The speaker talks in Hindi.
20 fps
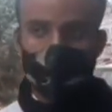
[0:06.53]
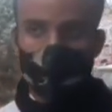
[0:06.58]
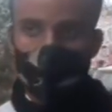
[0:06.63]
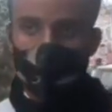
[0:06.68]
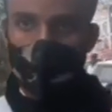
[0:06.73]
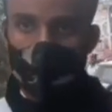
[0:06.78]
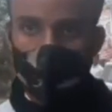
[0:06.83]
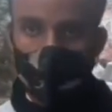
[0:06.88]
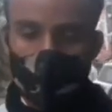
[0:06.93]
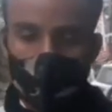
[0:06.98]

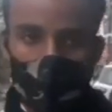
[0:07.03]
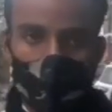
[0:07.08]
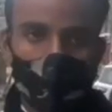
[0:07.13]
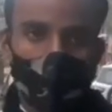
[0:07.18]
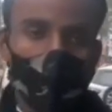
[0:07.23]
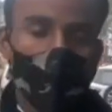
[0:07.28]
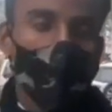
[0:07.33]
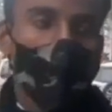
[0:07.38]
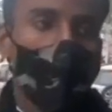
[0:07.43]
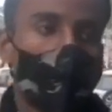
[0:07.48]
नमस्कार
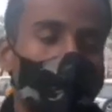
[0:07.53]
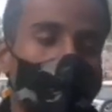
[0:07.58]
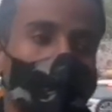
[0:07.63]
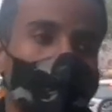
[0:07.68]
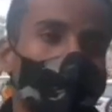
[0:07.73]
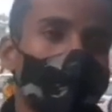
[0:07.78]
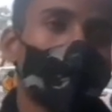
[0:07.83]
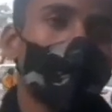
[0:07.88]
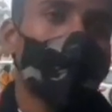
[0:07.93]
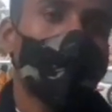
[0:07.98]

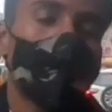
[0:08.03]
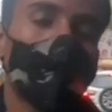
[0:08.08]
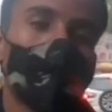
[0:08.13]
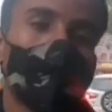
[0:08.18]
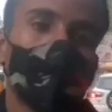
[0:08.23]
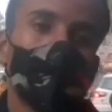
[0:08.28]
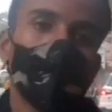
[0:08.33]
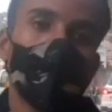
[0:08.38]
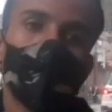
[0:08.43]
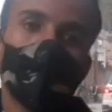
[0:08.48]
आज हम
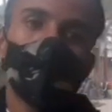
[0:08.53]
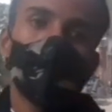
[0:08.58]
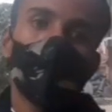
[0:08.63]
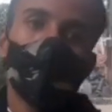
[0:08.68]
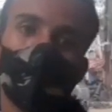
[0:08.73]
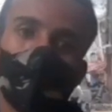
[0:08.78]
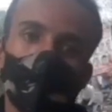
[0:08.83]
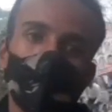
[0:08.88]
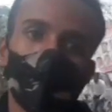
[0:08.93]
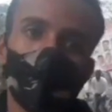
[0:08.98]
जबलपुर के
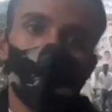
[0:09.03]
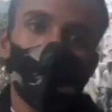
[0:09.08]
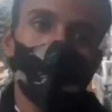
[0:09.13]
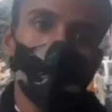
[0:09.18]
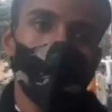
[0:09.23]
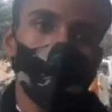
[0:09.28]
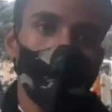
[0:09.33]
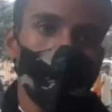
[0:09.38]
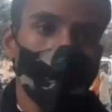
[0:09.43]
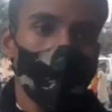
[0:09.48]
कचनार
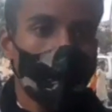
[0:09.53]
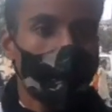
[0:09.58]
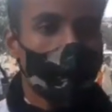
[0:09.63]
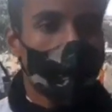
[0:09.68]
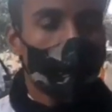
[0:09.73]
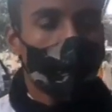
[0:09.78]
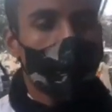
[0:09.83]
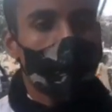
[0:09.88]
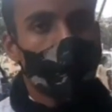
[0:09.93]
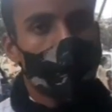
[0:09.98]
सिटी में
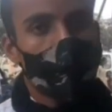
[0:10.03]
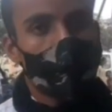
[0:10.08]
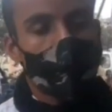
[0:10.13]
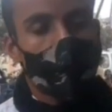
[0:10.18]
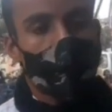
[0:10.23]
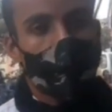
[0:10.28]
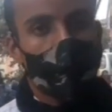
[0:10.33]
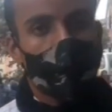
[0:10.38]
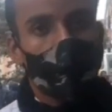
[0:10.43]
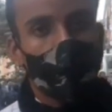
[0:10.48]
आ पहुँचे
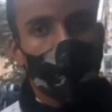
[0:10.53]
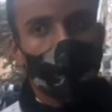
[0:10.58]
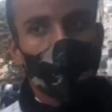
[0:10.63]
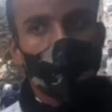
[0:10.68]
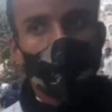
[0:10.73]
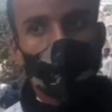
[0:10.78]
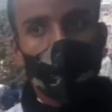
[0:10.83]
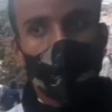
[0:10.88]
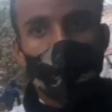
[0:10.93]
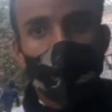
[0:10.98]
हैं
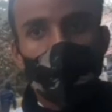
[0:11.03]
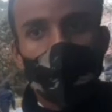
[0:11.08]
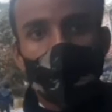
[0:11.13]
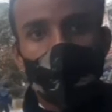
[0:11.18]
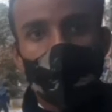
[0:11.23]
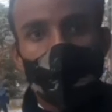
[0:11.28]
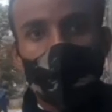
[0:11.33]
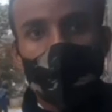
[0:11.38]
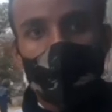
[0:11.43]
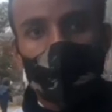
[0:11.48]
और यहाँ
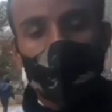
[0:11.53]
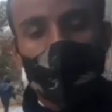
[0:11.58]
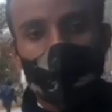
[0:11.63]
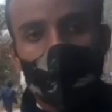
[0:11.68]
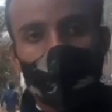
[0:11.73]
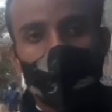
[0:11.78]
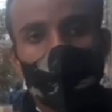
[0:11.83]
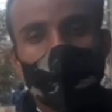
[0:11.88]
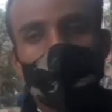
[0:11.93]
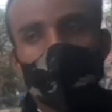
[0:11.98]
पर हम
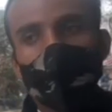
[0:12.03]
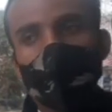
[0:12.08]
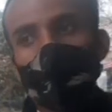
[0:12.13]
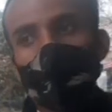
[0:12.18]
ये